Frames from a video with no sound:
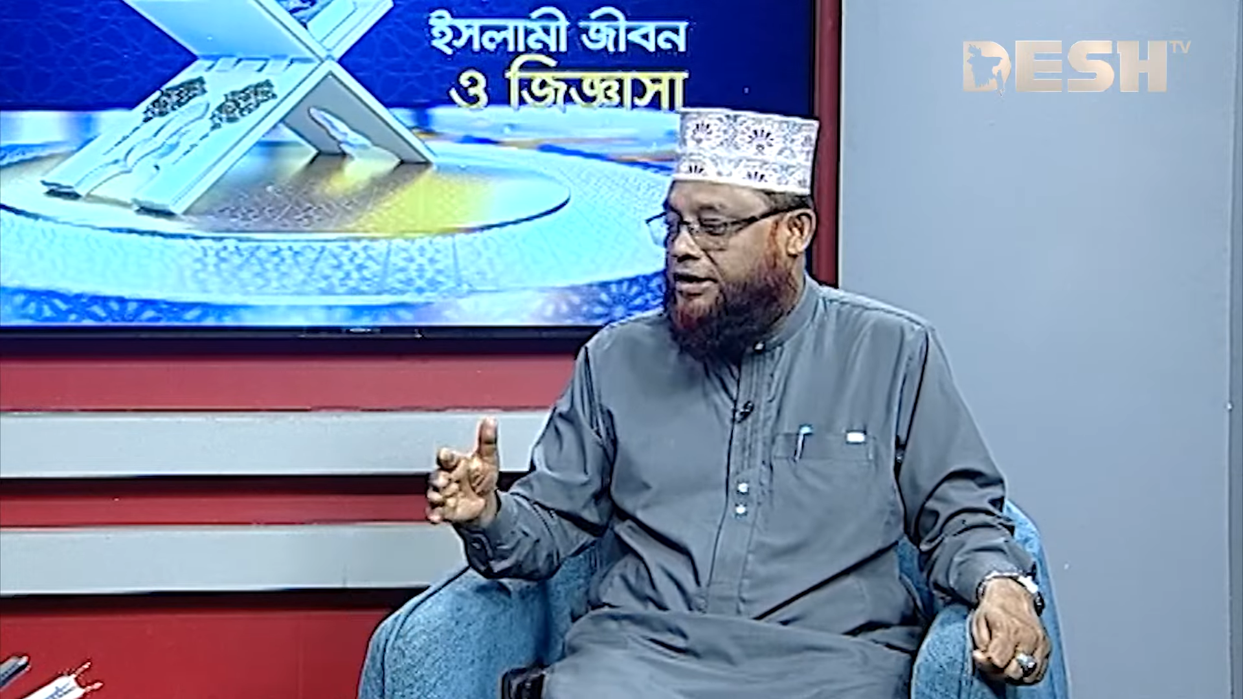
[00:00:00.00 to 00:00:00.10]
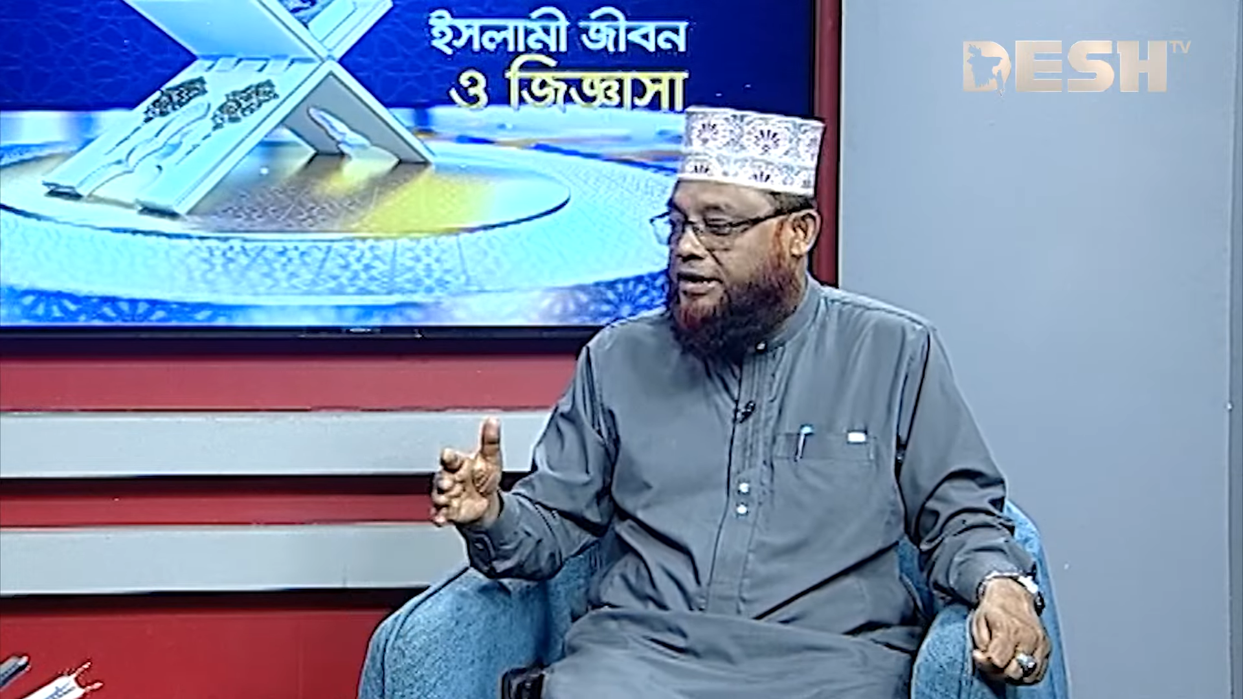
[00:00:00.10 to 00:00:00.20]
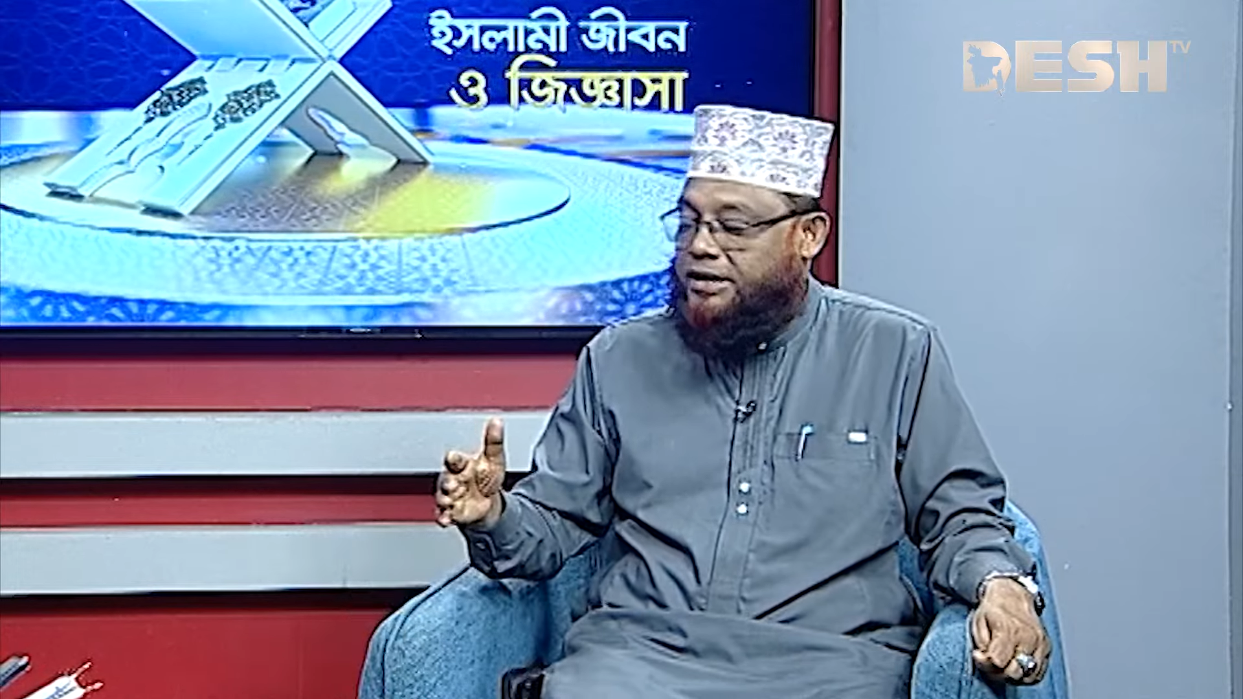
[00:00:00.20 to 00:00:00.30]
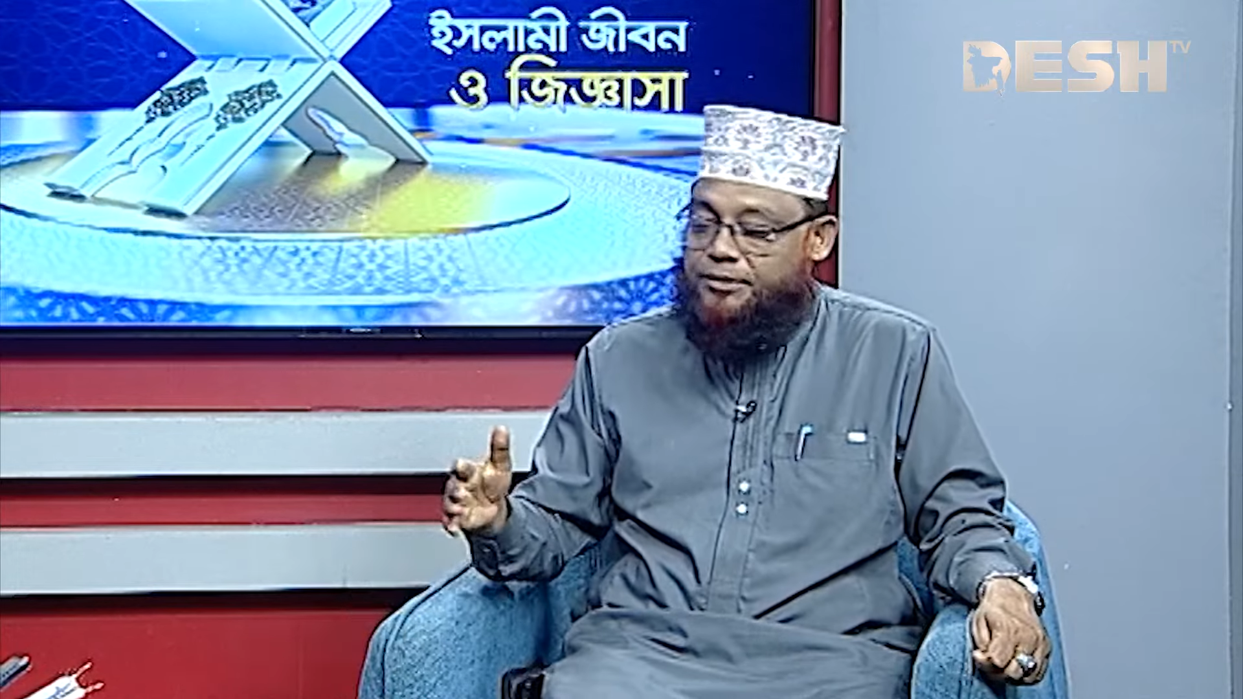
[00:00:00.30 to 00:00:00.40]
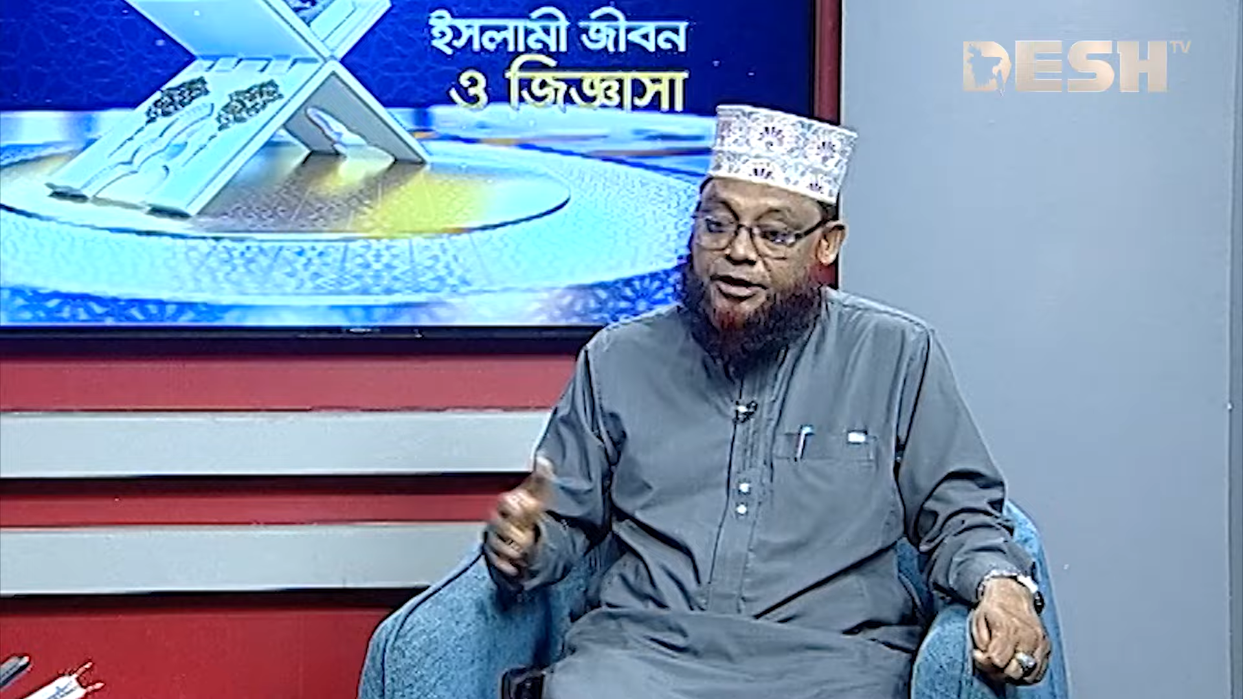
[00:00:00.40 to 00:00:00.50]

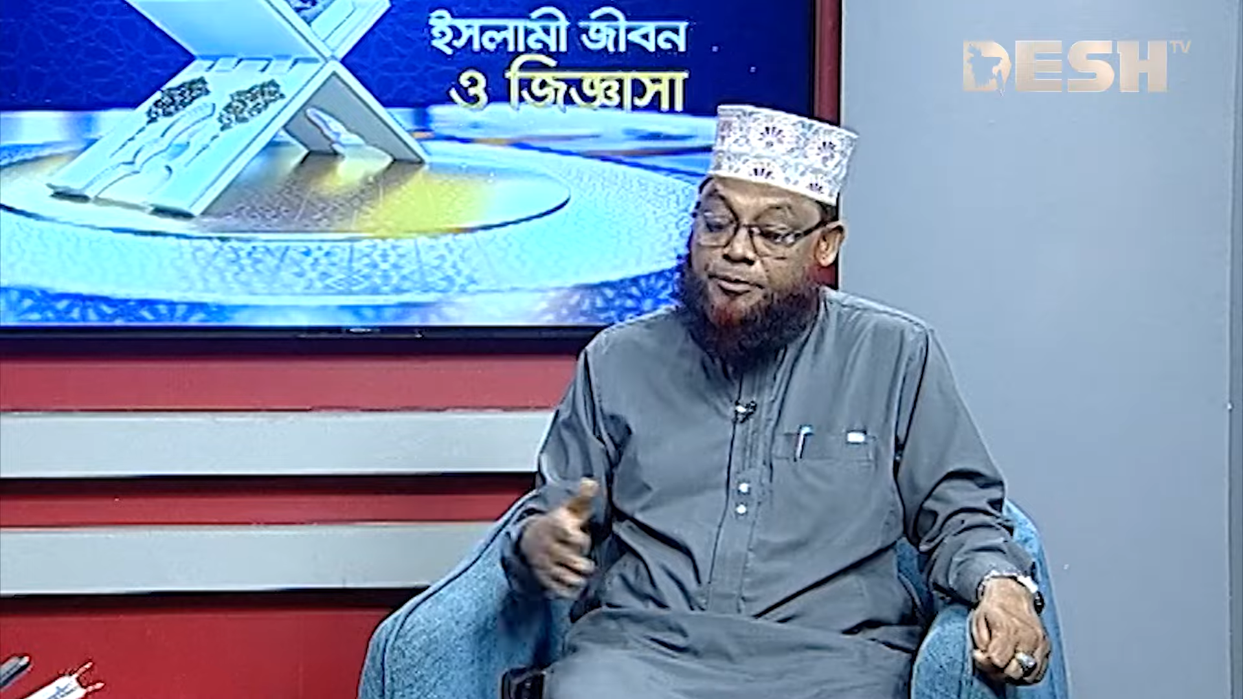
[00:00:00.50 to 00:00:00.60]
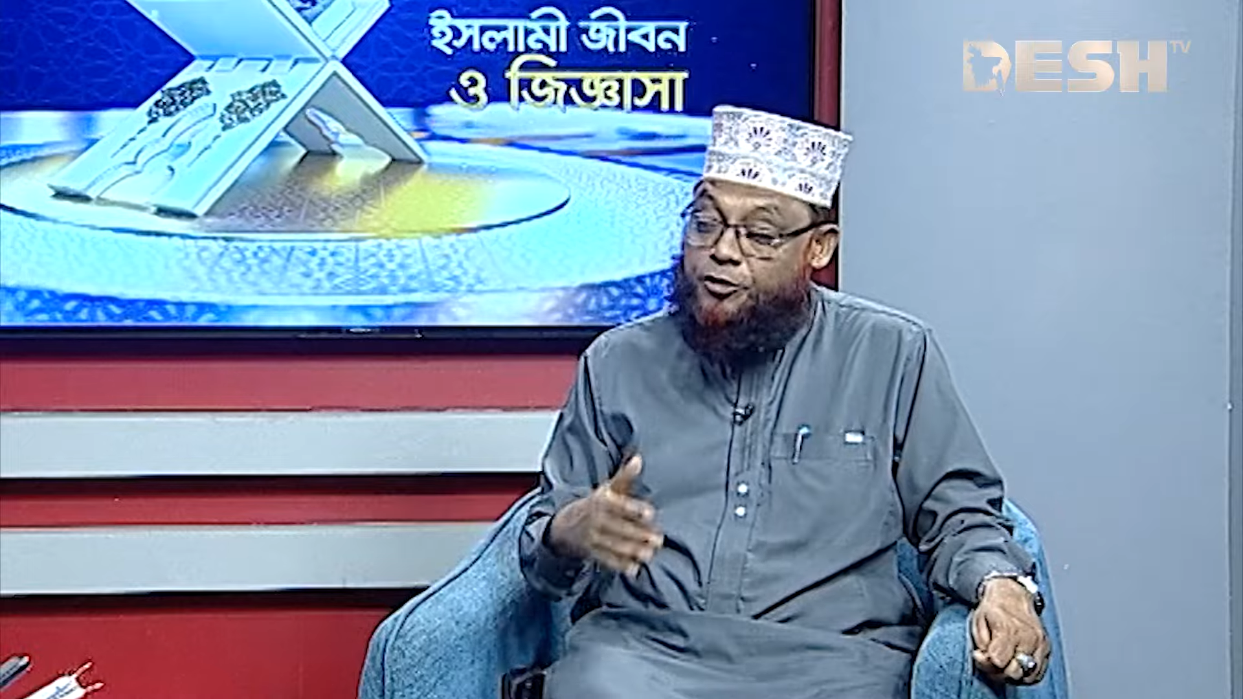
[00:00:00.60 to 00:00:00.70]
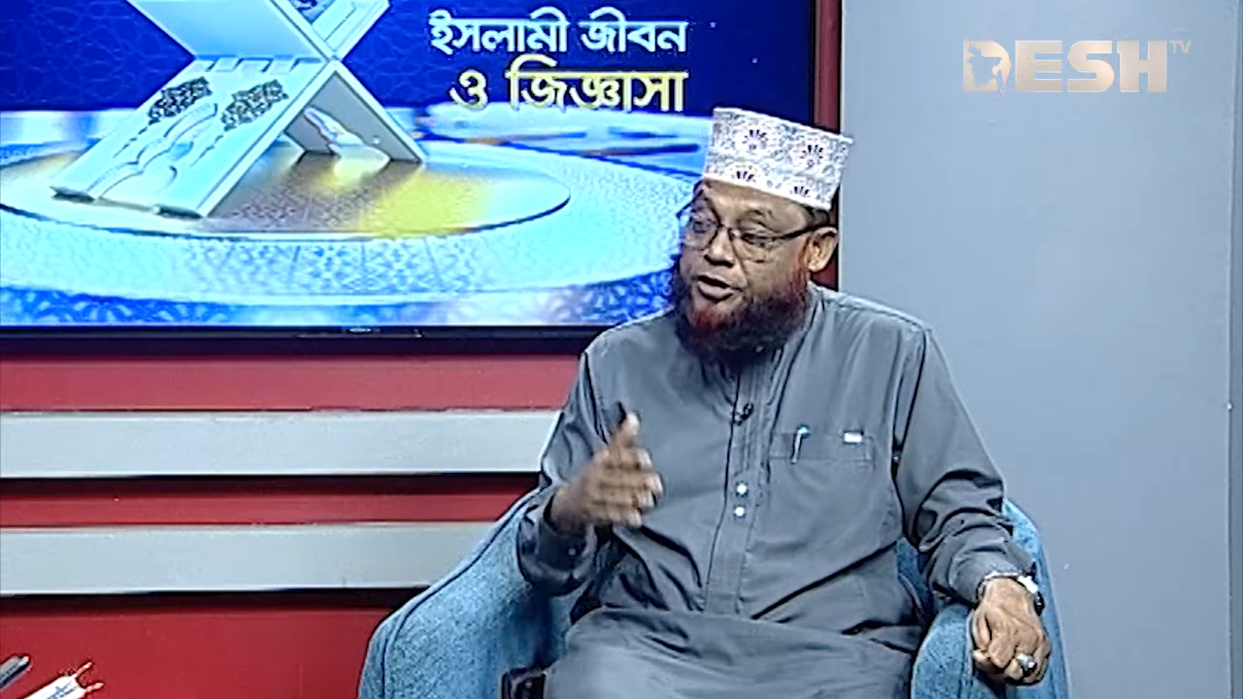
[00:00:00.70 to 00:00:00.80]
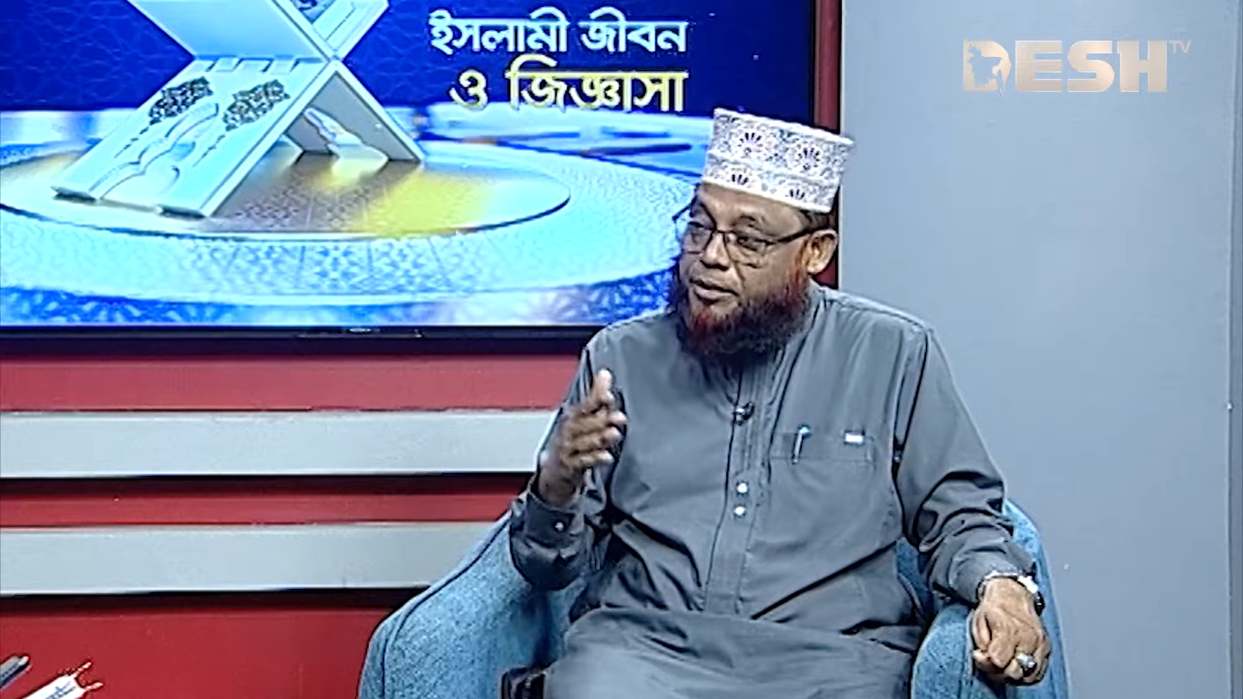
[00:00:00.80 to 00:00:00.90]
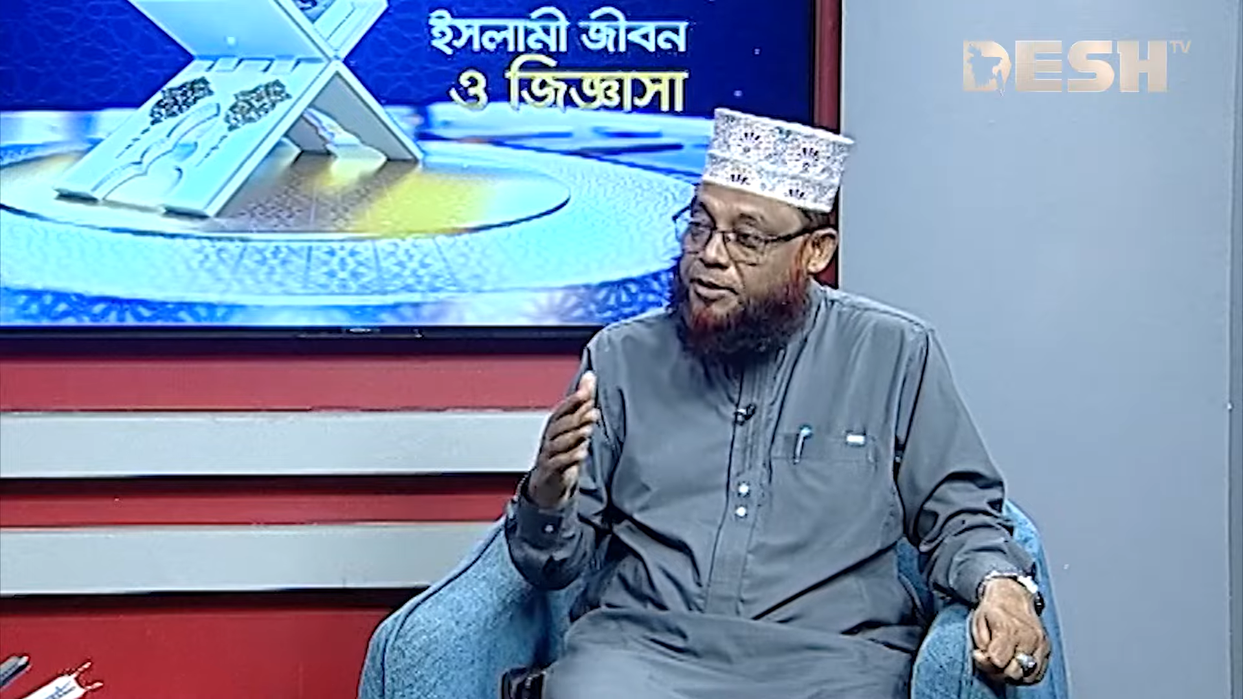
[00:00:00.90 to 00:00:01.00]
নিরীক্ষা নেবেন এই পরীক্ষা